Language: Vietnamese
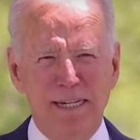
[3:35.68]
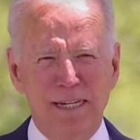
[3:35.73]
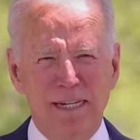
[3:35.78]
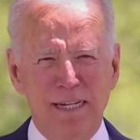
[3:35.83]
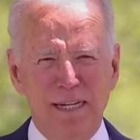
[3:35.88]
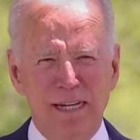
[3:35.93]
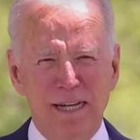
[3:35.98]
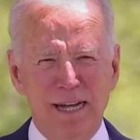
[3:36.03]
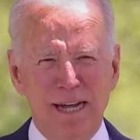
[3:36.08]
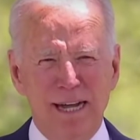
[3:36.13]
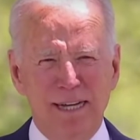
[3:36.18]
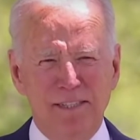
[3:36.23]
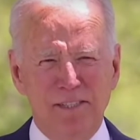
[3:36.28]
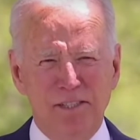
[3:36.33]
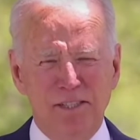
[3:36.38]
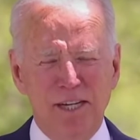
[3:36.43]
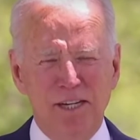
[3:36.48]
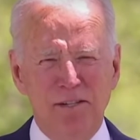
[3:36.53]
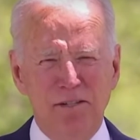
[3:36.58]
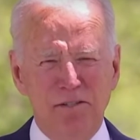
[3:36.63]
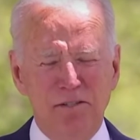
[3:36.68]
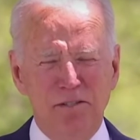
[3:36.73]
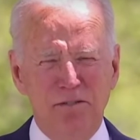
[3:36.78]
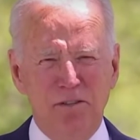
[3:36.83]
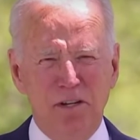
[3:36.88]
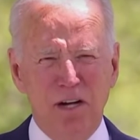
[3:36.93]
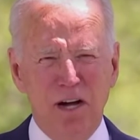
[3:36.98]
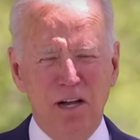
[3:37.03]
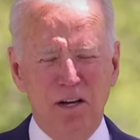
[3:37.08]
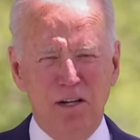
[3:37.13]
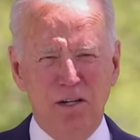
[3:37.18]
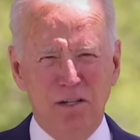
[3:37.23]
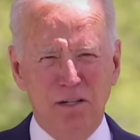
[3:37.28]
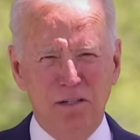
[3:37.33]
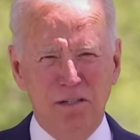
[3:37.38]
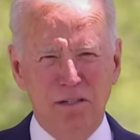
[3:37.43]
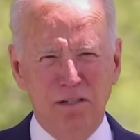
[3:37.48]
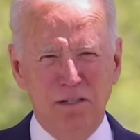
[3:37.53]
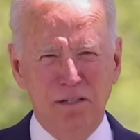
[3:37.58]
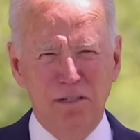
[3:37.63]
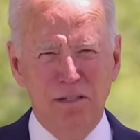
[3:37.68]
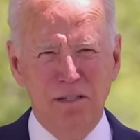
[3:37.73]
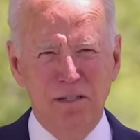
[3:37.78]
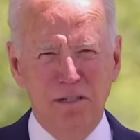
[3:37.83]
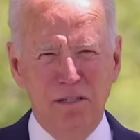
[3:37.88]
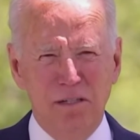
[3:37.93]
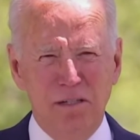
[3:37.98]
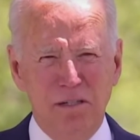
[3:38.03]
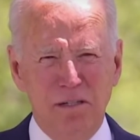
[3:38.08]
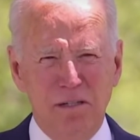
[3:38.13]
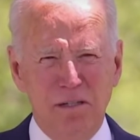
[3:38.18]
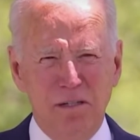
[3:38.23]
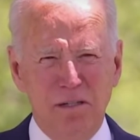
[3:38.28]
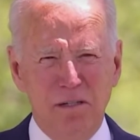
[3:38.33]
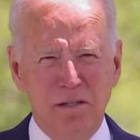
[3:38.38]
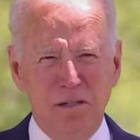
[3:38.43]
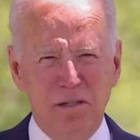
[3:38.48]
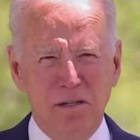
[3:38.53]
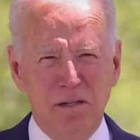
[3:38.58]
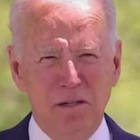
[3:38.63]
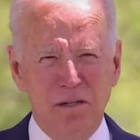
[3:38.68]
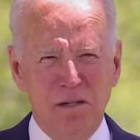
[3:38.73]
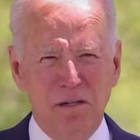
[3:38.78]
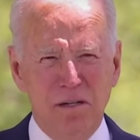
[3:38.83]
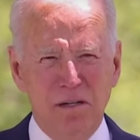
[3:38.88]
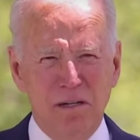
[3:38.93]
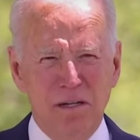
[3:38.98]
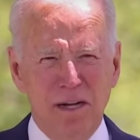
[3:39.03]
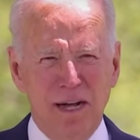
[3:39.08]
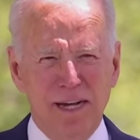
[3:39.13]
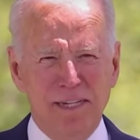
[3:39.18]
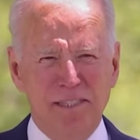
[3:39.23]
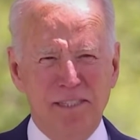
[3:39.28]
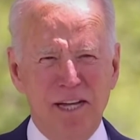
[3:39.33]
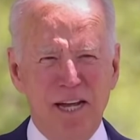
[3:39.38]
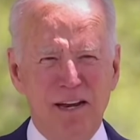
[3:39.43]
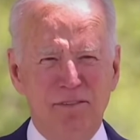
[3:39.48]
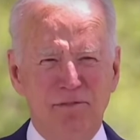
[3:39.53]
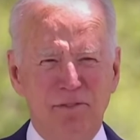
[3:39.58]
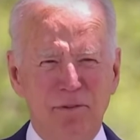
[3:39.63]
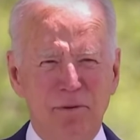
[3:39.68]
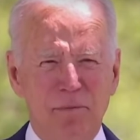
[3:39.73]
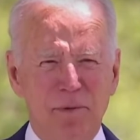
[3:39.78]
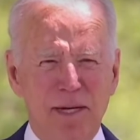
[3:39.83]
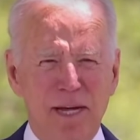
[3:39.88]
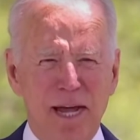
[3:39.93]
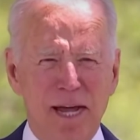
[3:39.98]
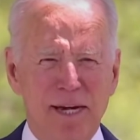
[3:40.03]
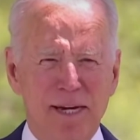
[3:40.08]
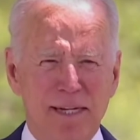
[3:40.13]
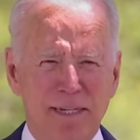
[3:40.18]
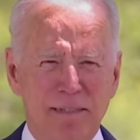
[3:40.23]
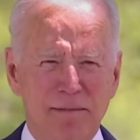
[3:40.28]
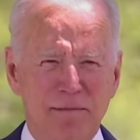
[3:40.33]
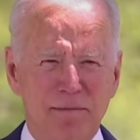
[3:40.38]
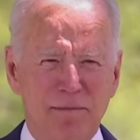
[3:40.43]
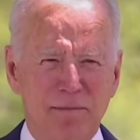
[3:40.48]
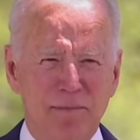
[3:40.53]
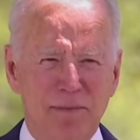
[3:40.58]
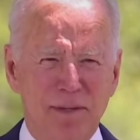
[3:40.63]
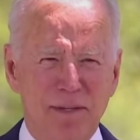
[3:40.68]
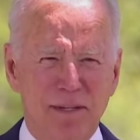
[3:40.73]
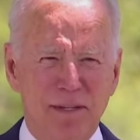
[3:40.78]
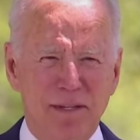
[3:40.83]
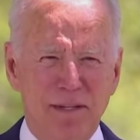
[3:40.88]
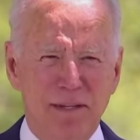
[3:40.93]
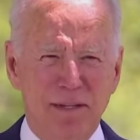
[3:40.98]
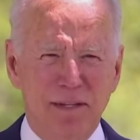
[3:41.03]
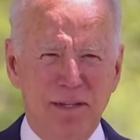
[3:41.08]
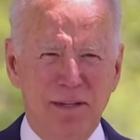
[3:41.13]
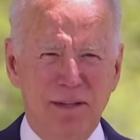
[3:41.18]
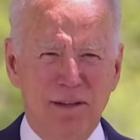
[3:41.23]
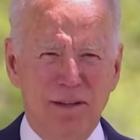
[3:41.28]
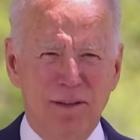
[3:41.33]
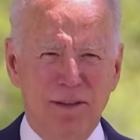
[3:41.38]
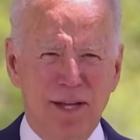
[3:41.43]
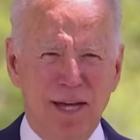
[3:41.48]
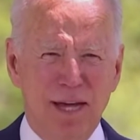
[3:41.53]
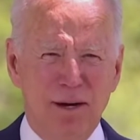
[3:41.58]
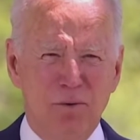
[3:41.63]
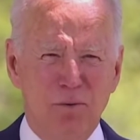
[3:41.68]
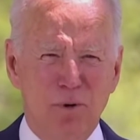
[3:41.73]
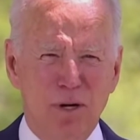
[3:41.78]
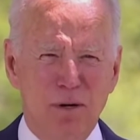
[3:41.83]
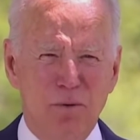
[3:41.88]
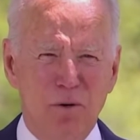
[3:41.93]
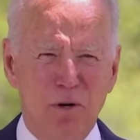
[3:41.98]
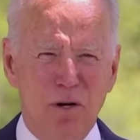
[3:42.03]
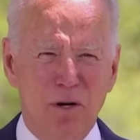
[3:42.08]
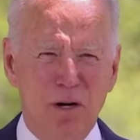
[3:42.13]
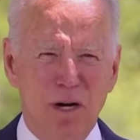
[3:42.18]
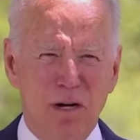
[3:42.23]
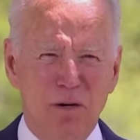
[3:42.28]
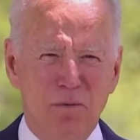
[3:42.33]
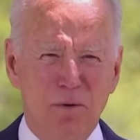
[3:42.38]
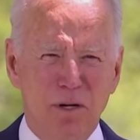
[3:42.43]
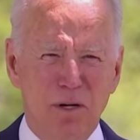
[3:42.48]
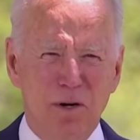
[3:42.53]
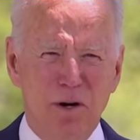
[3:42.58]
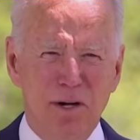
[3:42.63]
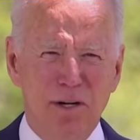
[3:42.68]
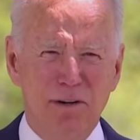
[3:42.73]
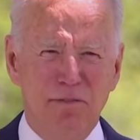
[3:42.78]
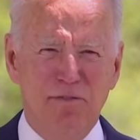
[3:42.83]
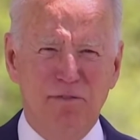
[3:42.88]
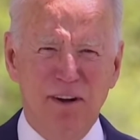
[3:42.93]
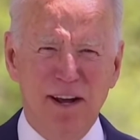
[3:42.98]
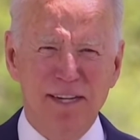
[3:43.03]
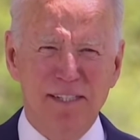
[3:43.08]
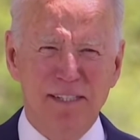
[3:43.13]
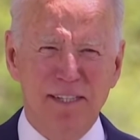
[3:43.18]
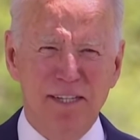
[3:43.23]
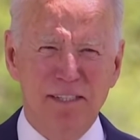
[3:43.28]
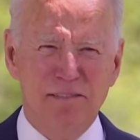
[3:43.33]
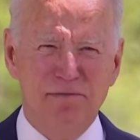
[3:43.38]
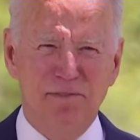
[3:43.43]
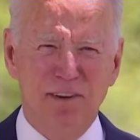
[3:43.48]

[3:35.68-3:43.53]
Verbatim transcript: về những cao hơn bình thường ủng hộ cho những gì mà ông đã làm được trong thời gian qua thưa quý vị.